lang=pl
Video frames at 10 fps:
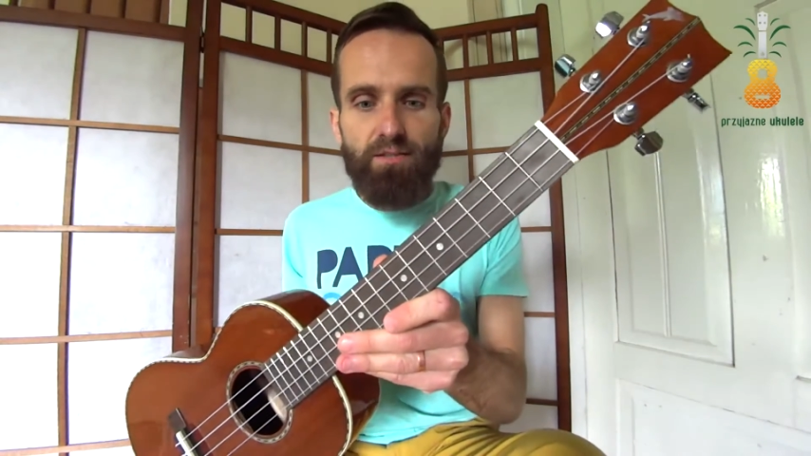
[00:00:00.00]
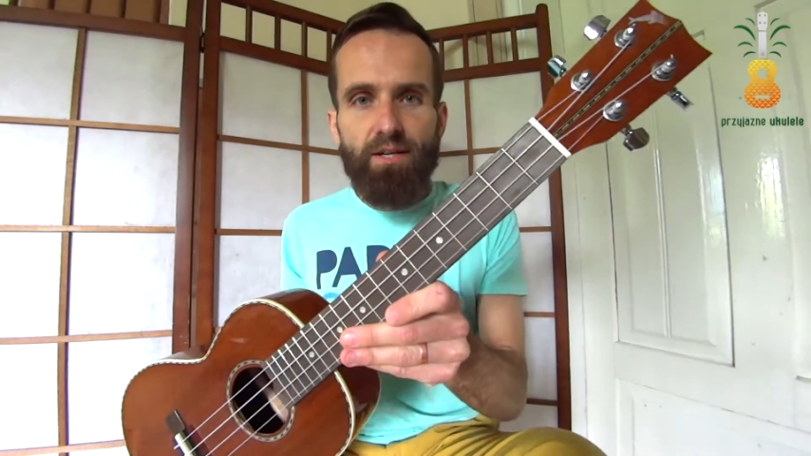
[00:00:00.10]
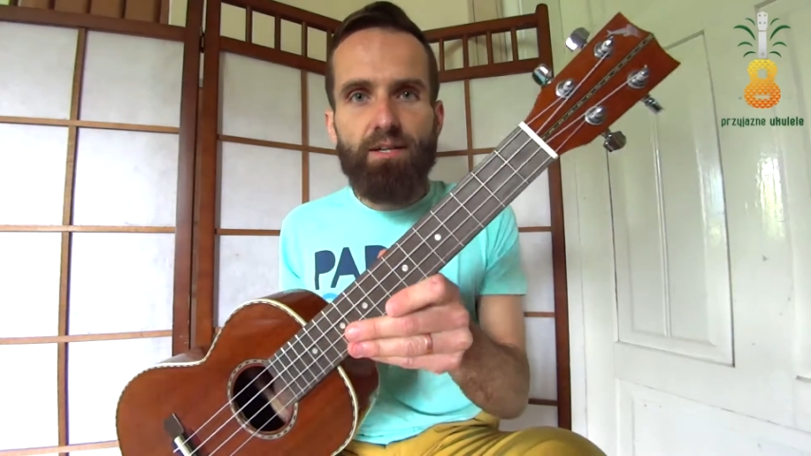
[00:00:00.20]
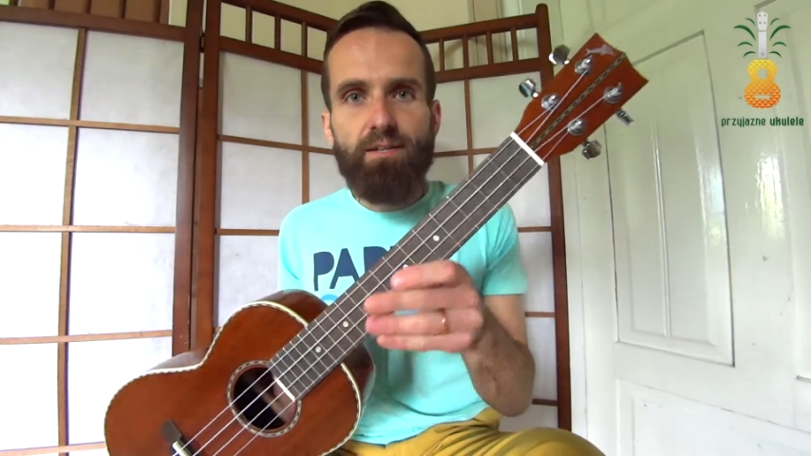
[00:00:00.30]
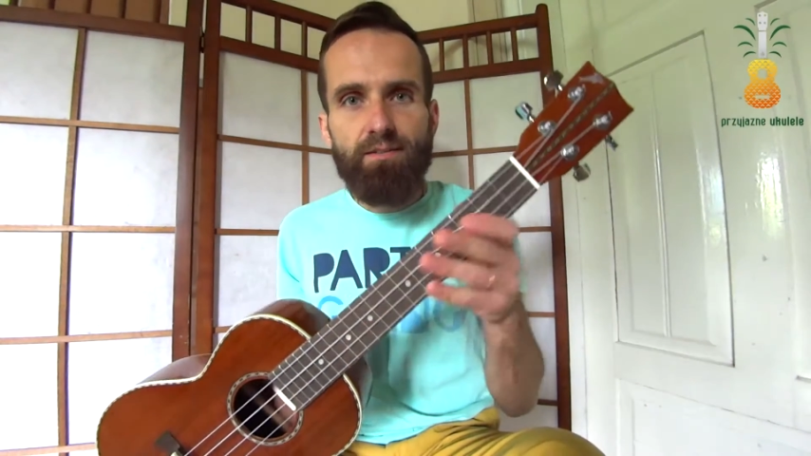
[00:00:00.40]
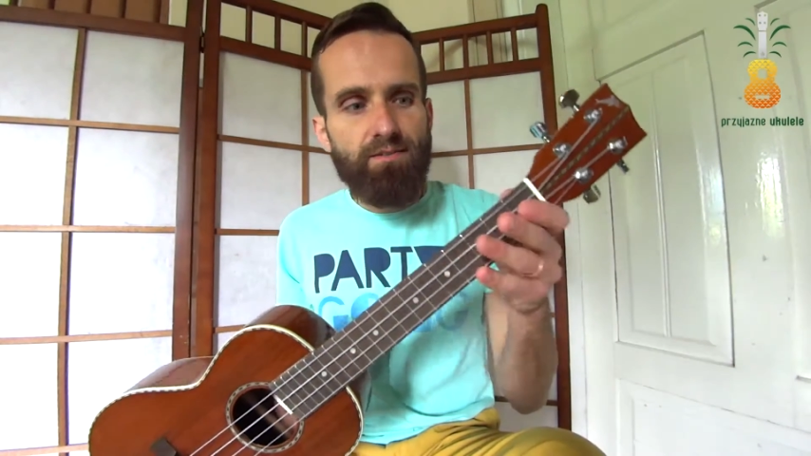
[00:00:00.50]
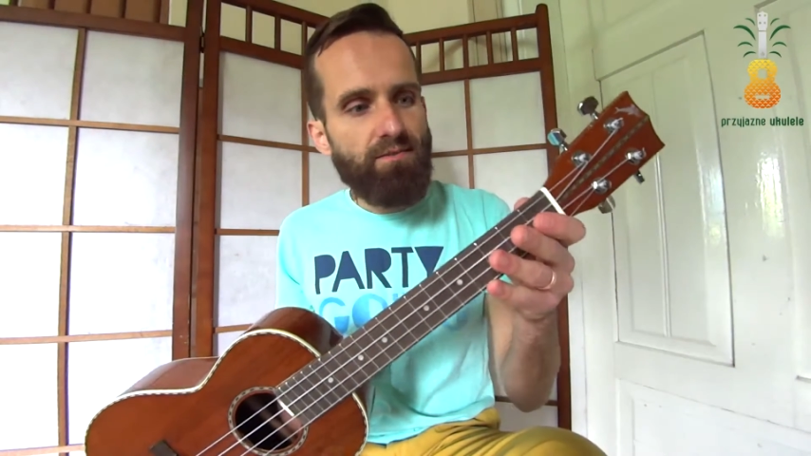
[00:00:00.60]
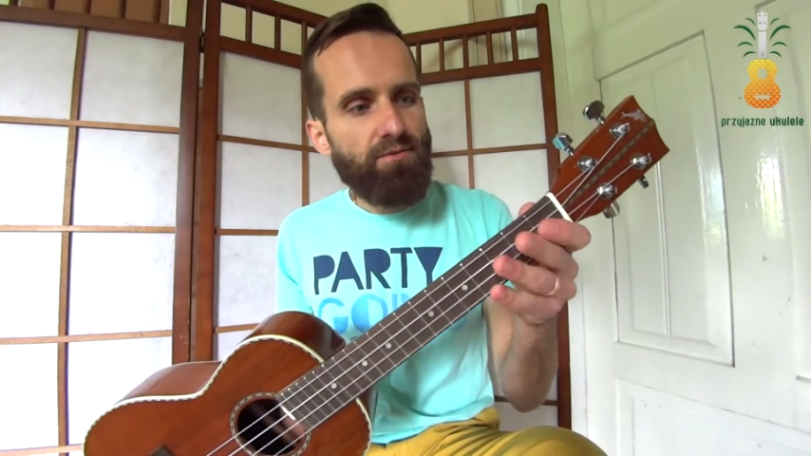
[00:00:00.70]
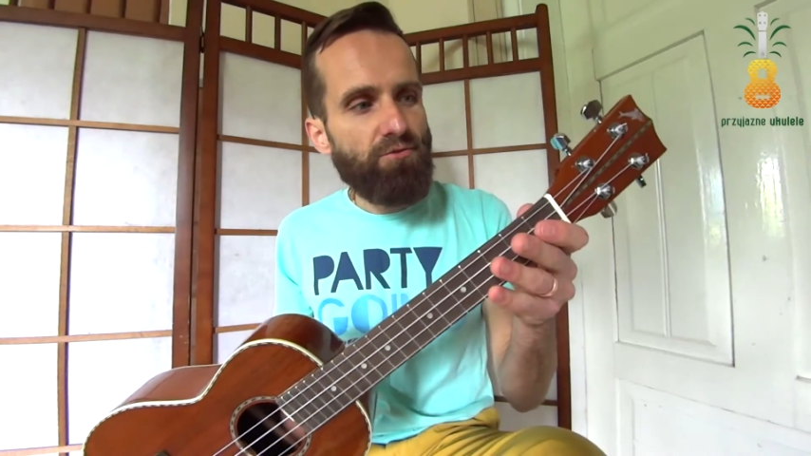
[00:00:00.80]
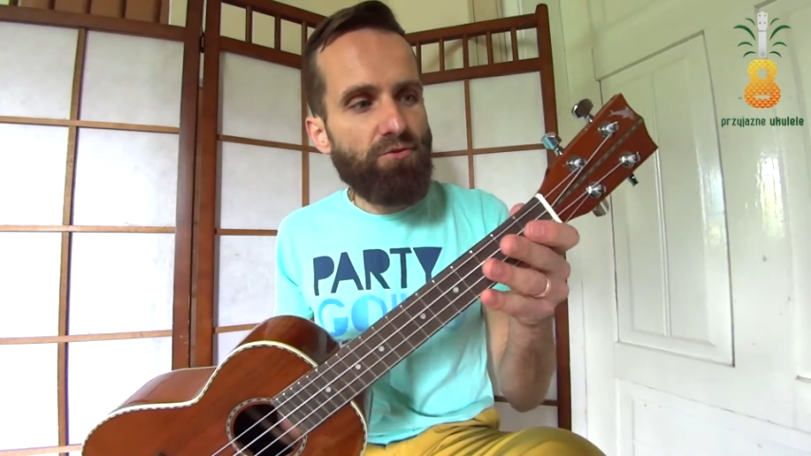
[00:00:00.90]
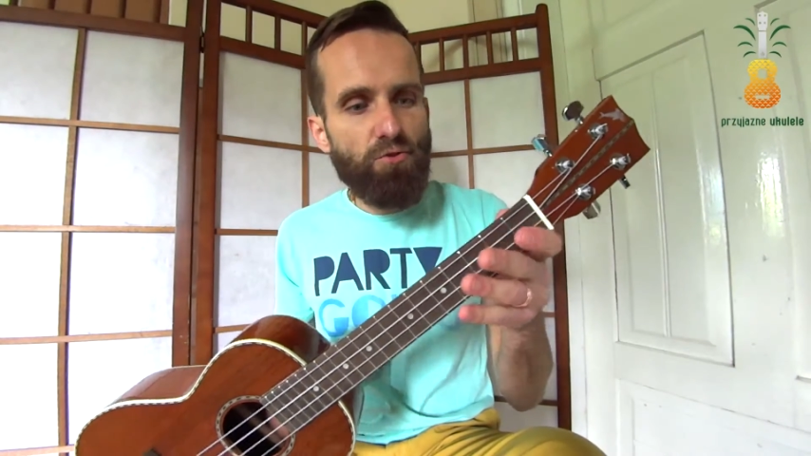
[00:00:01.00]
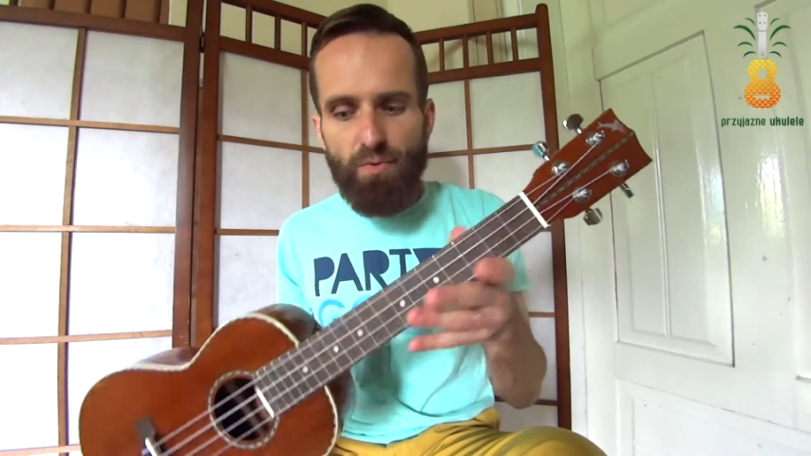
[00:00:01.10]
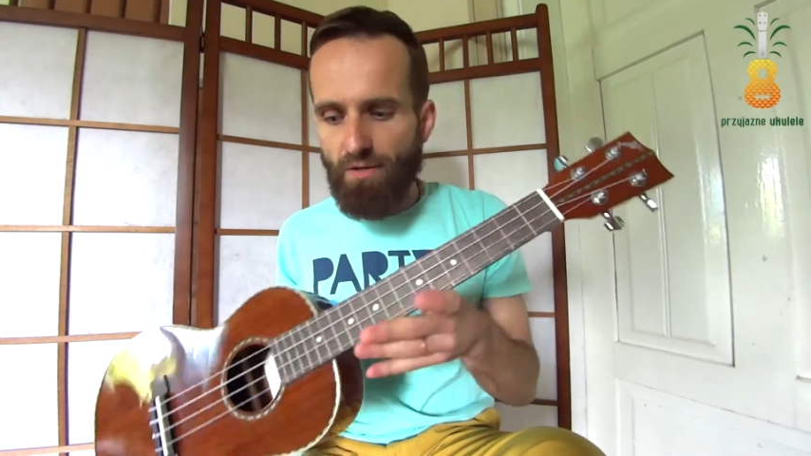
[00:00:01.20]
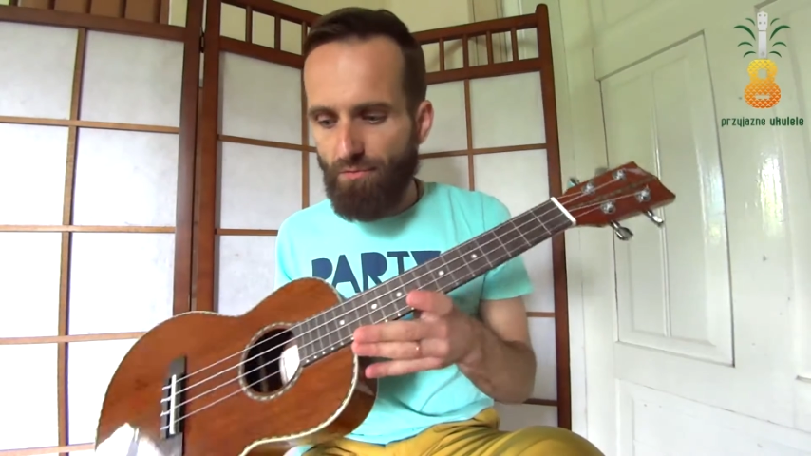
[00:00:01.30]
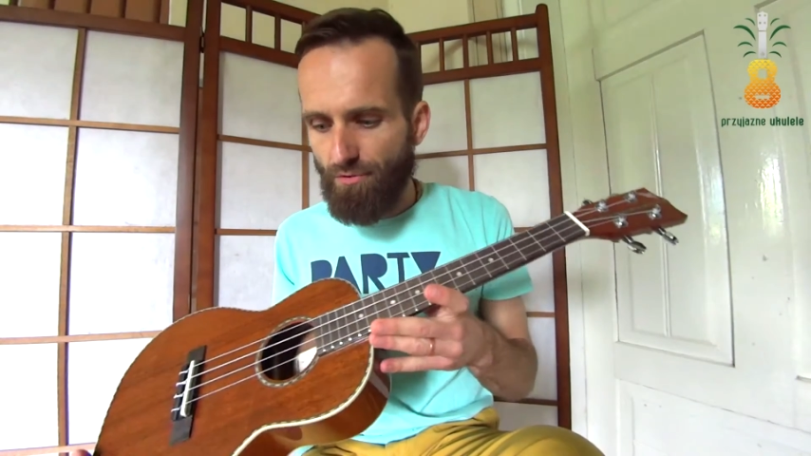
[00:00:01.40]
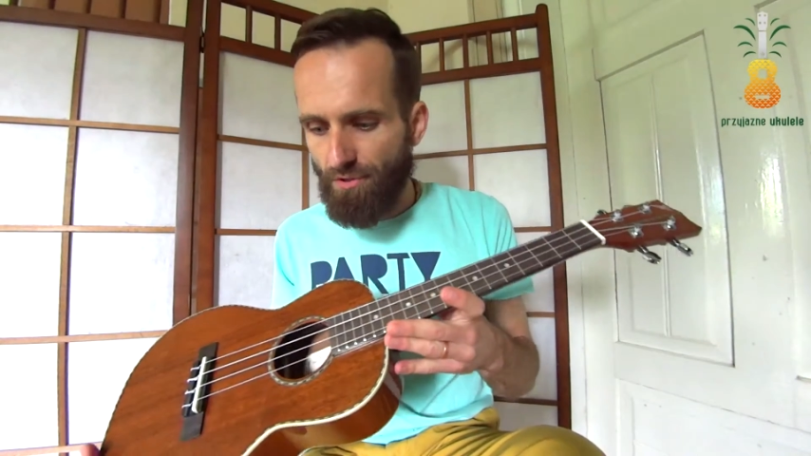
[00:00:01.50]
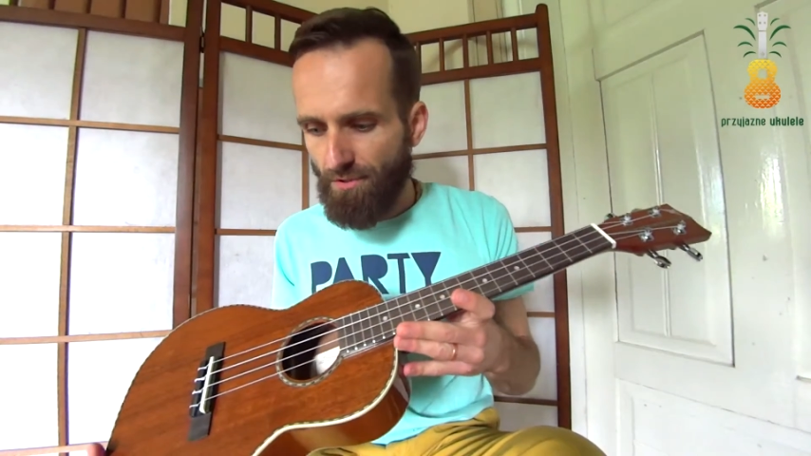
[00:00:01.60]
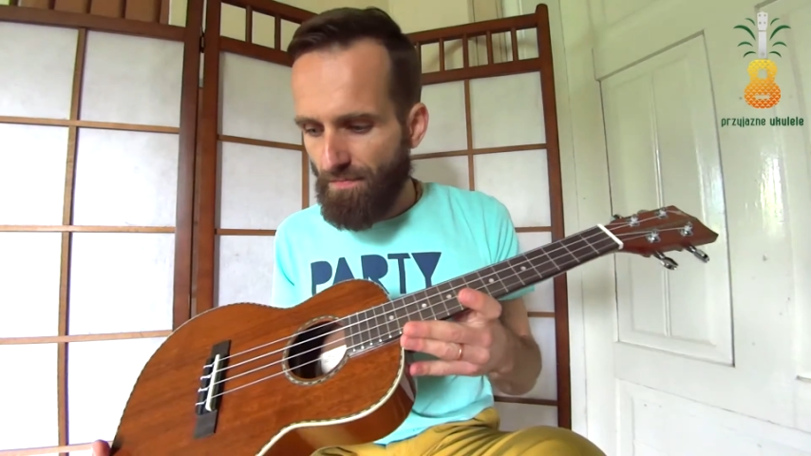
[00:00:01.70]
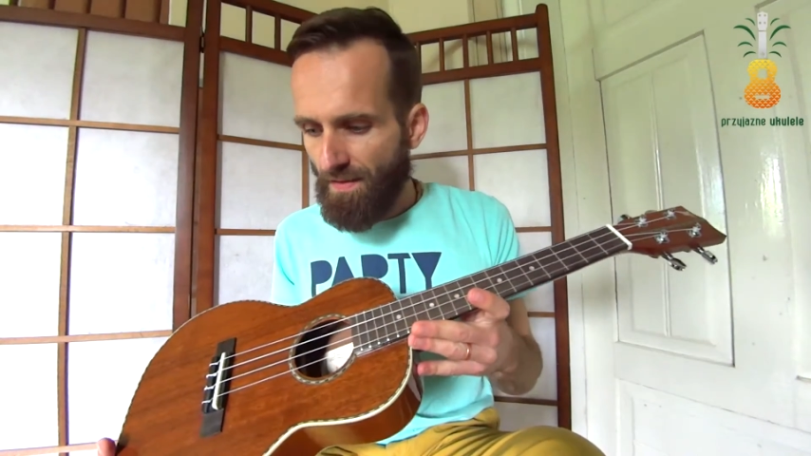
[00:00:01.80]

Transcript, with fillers: tak z grubej rury,